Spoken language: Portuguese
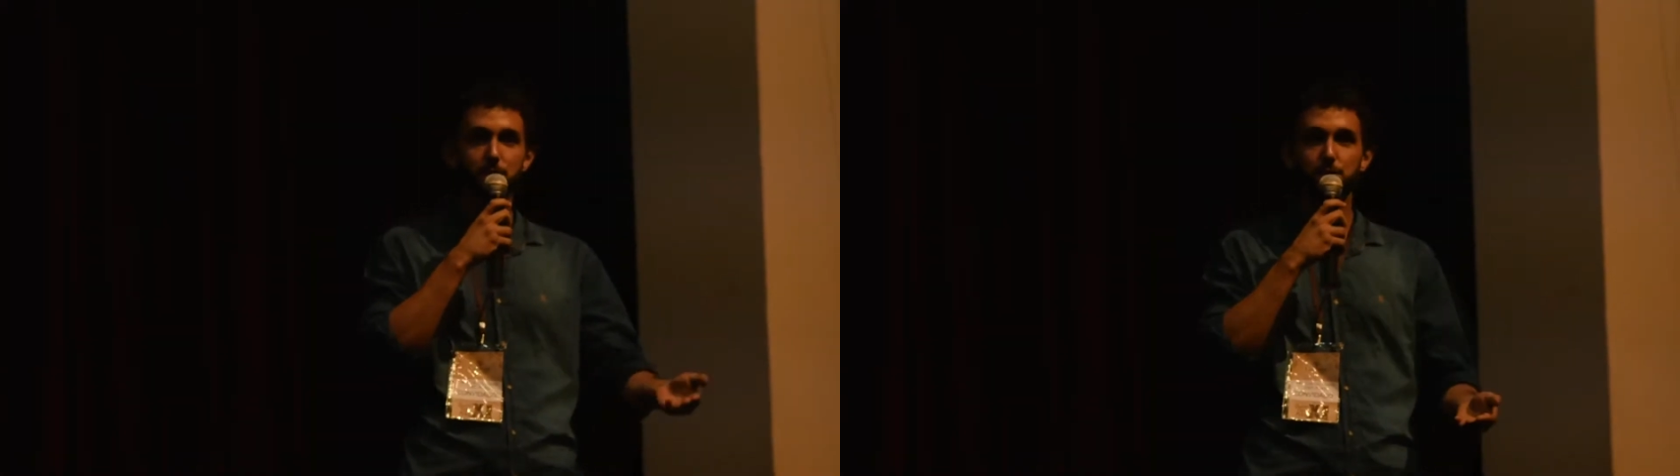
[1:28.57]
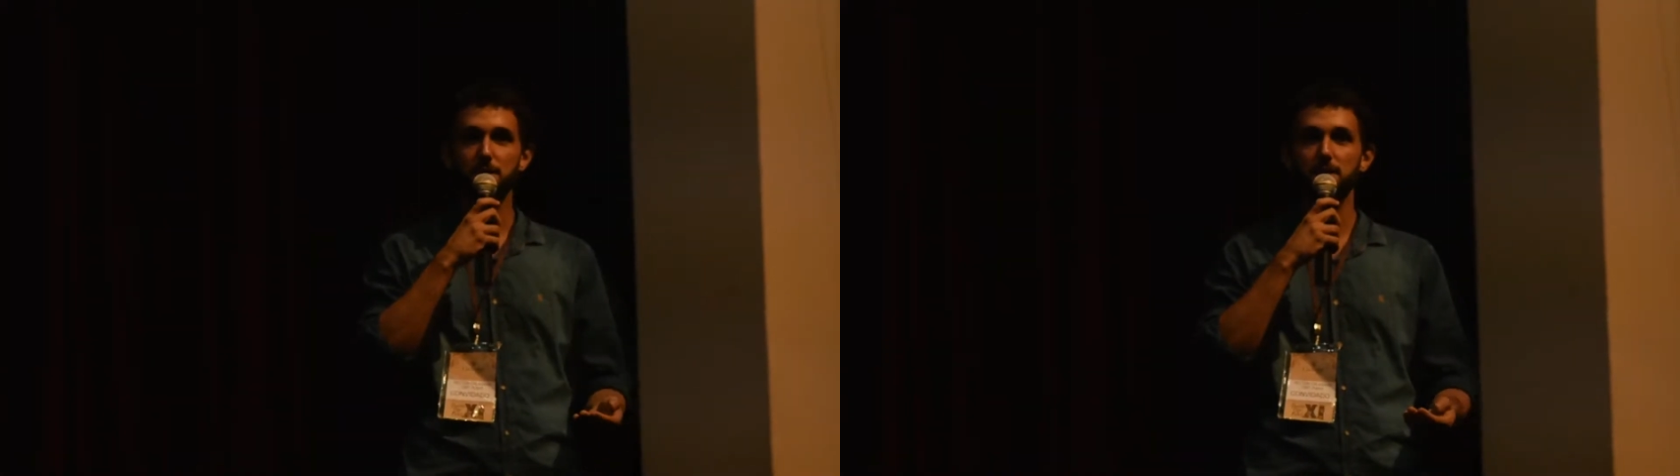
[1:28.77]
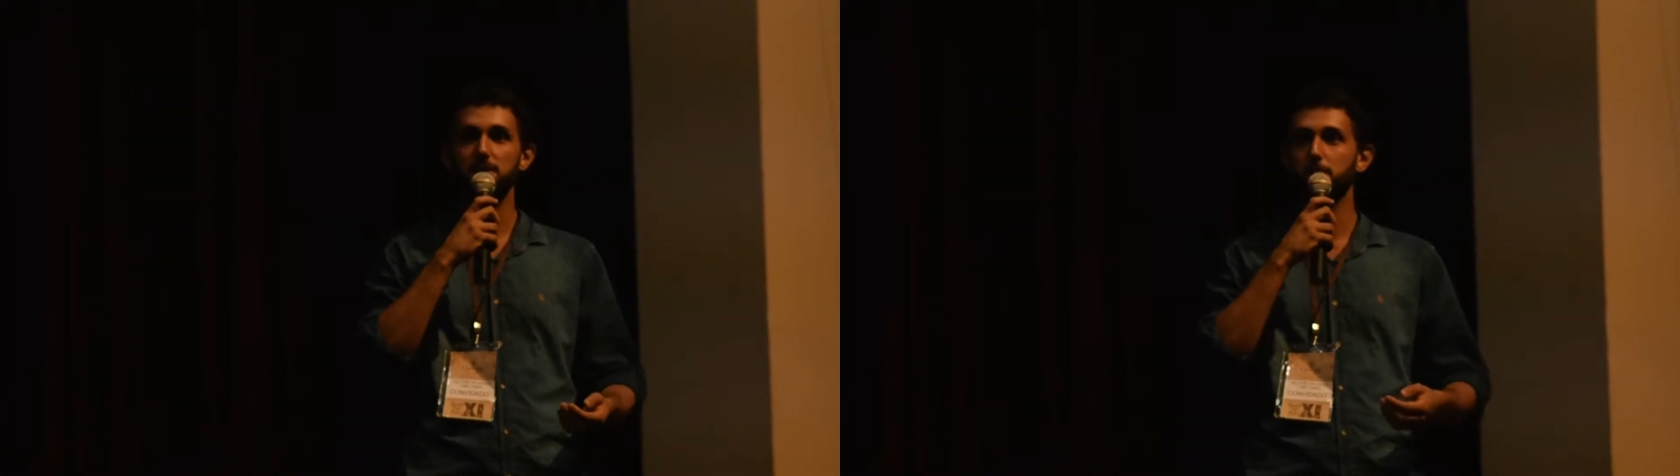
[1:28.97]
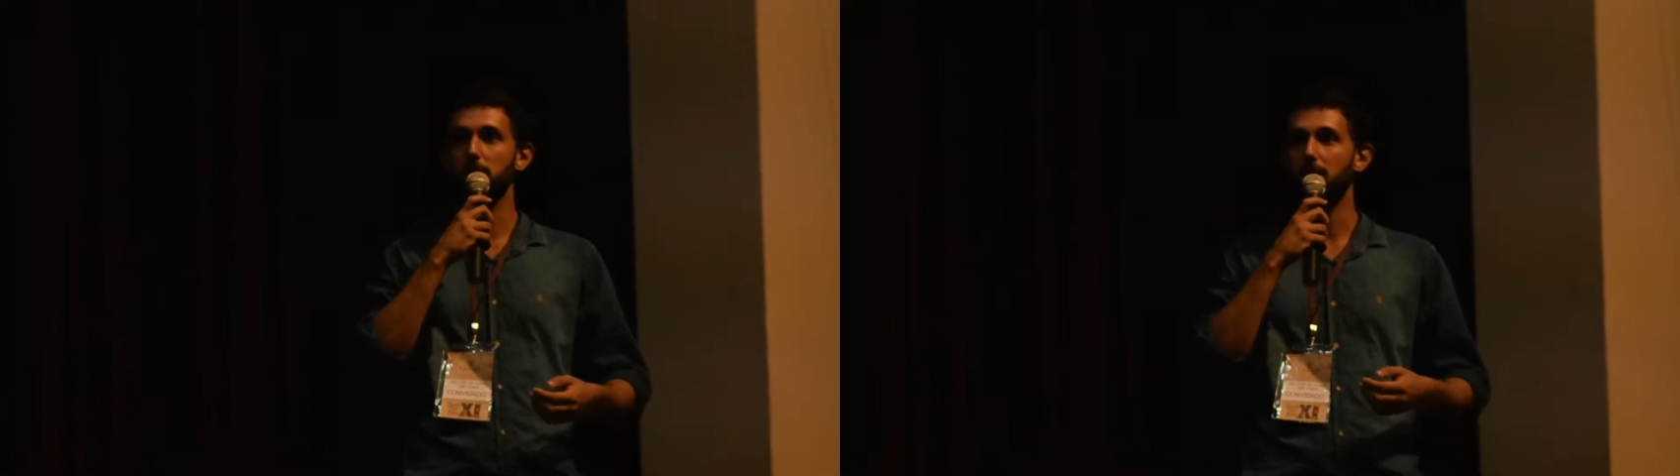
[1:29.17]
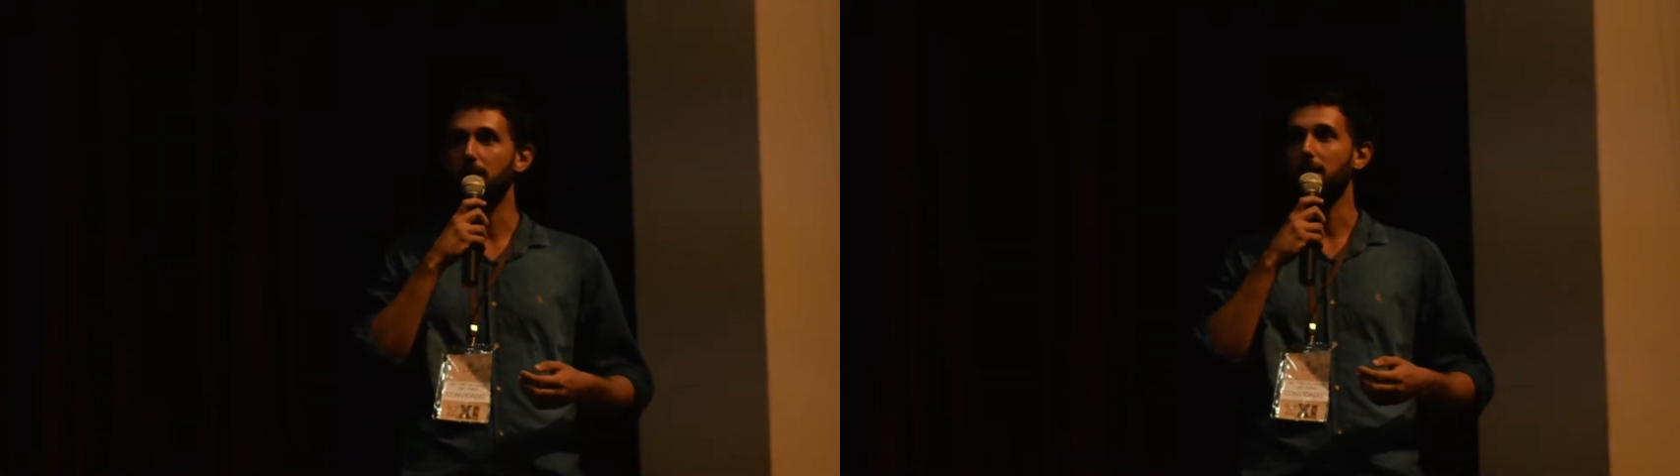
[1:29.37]
vocês
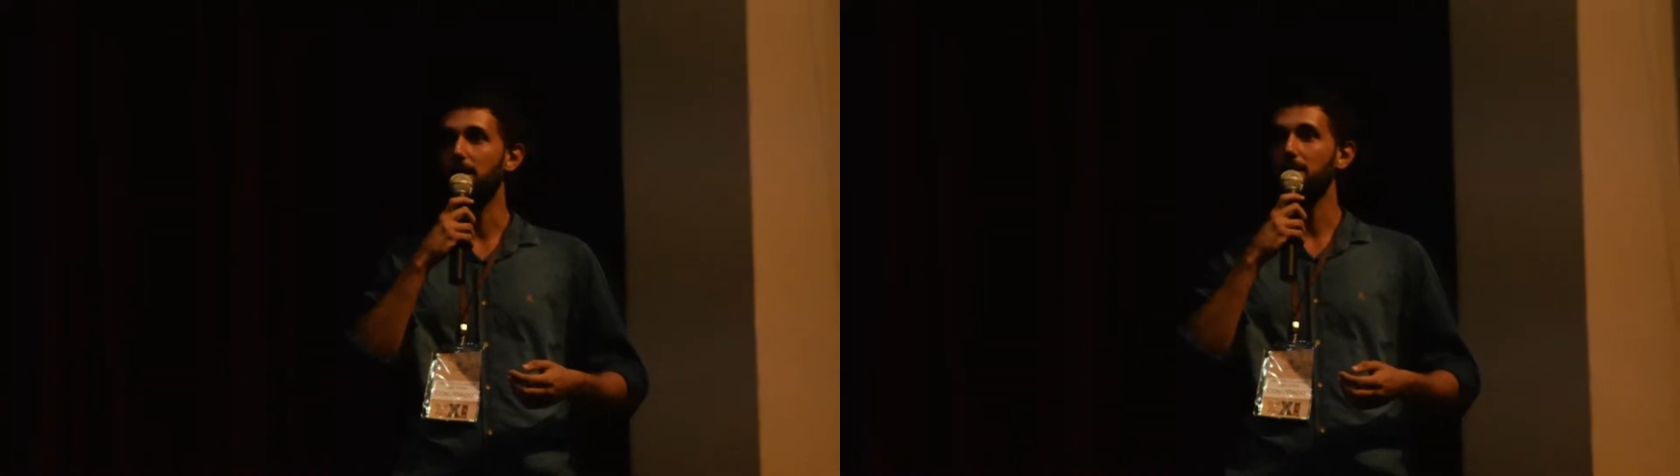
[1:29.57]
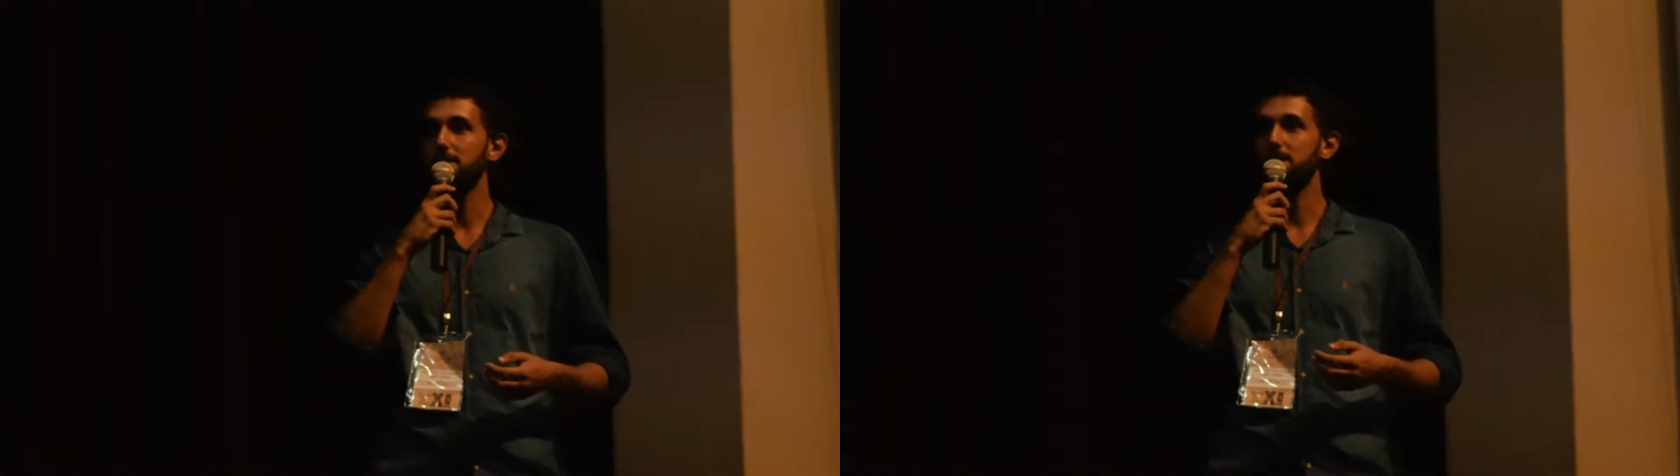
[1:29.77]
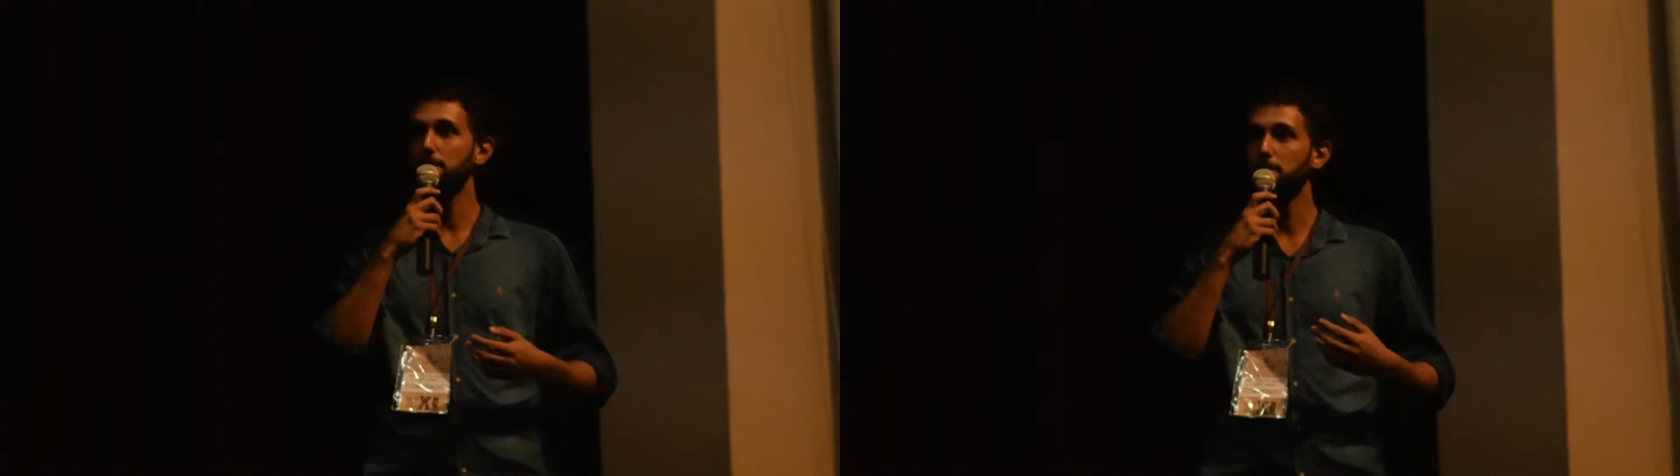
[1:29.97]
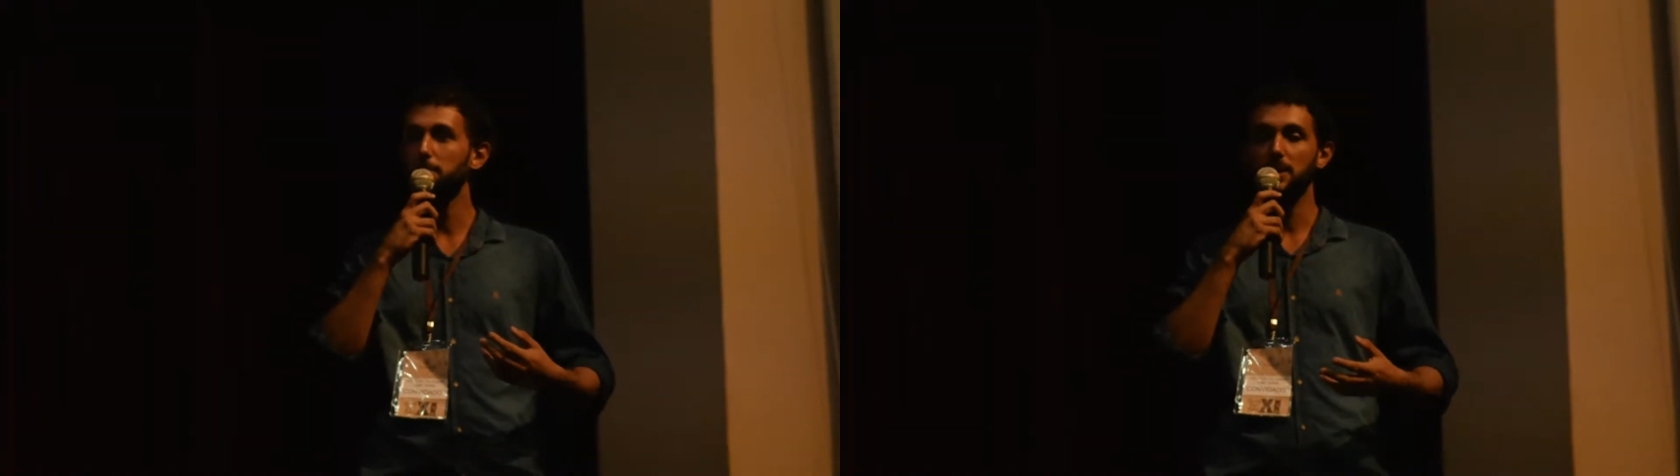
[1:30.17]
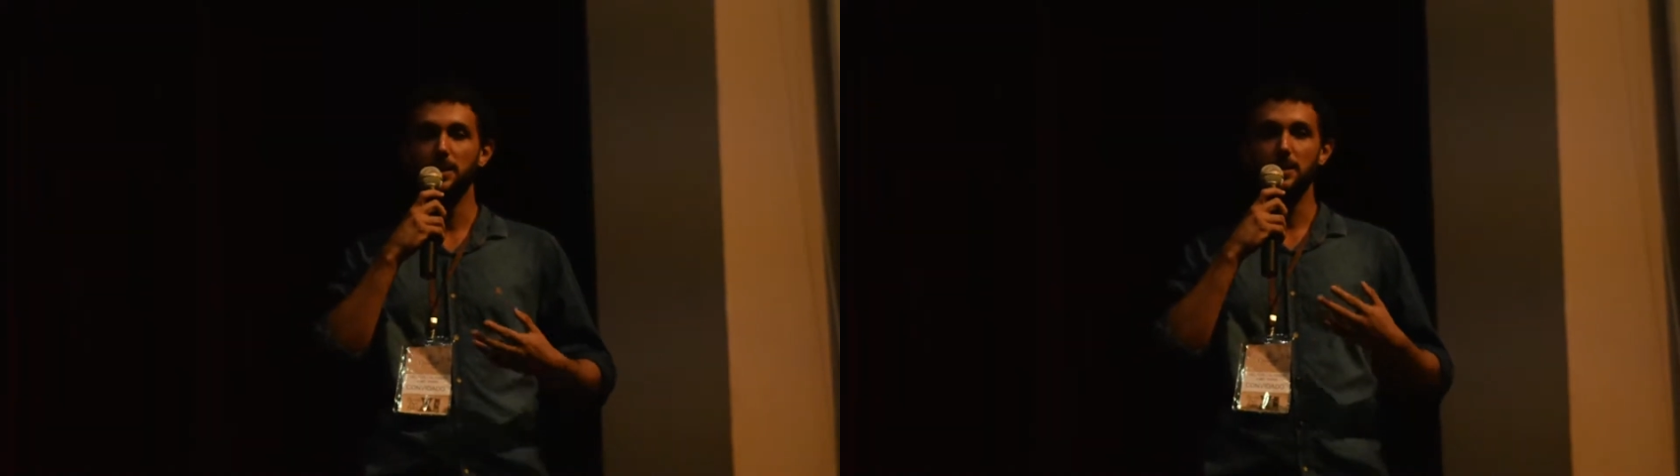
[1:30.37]
pela sempre pela